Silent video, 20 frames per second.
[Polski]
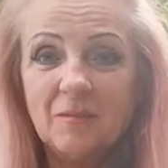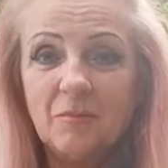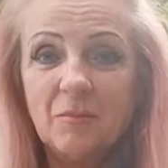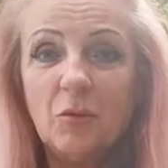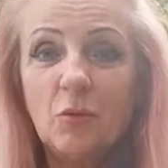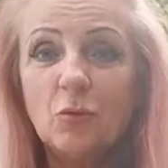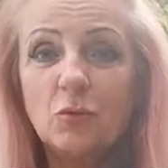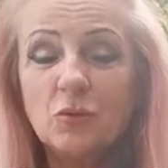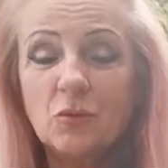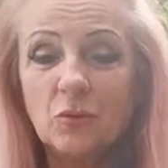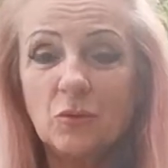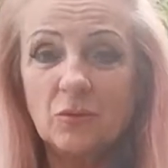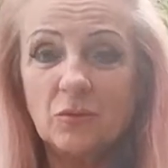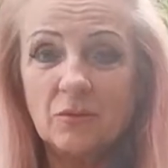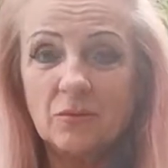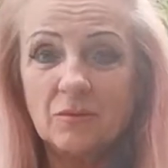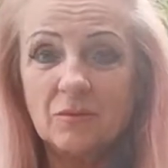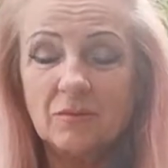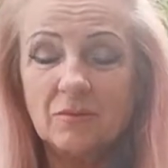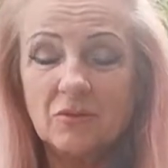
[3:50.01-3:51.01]
Po co?
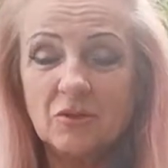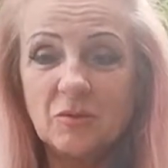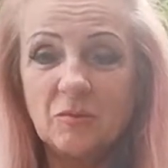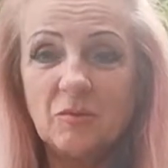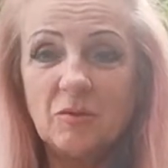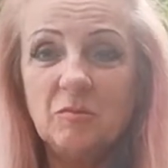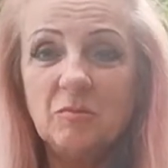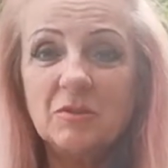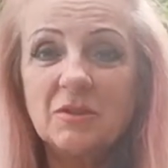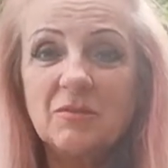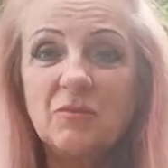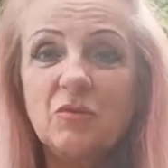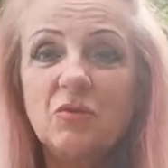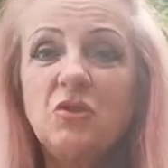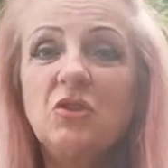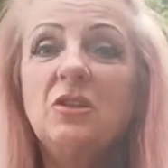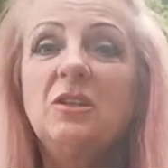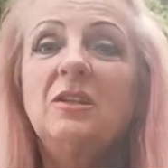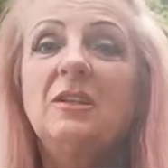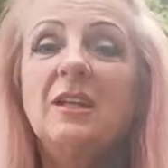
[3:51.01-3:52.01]
Żebyśmy
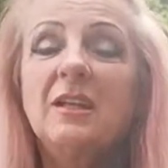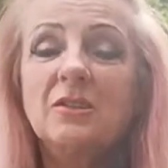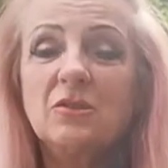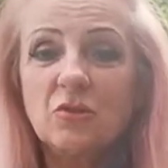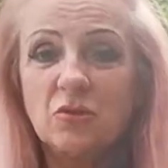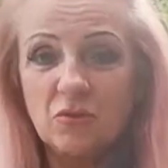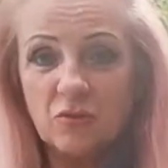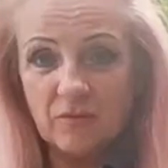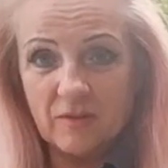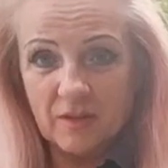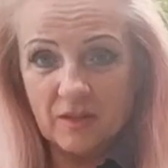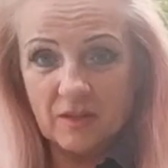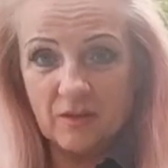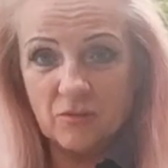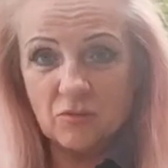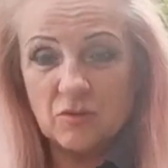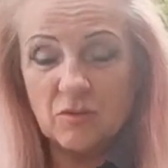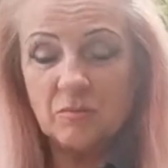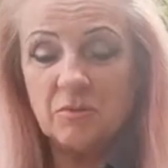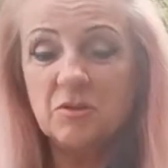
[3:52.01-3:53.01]
zwrócili na coś uwagę,
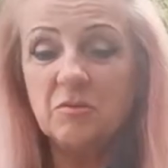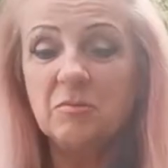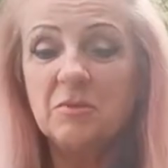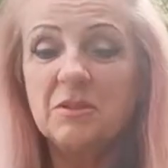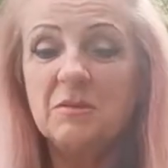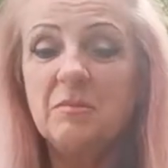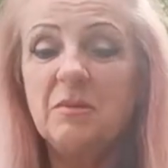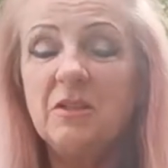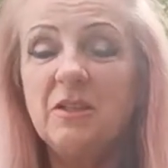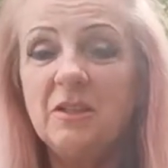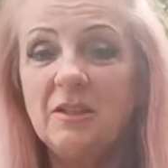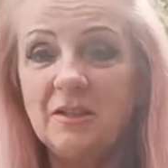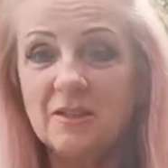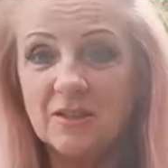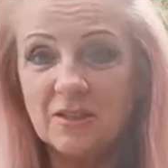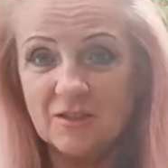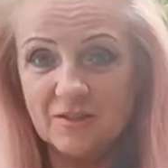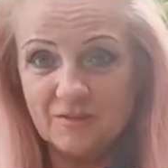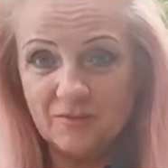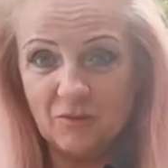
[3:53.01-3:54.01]
żebyśmy zmienili
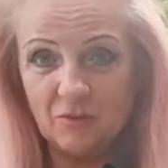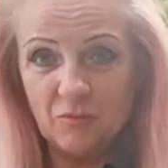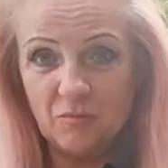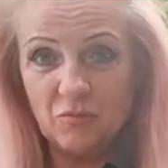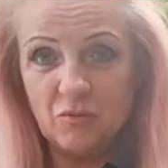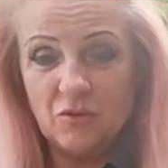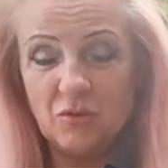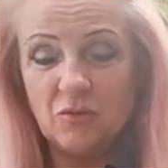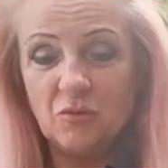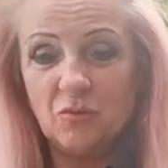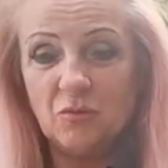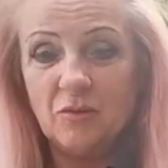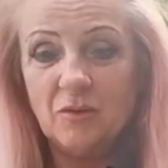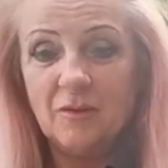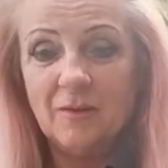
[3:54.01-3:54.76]
coś w swoim życiu.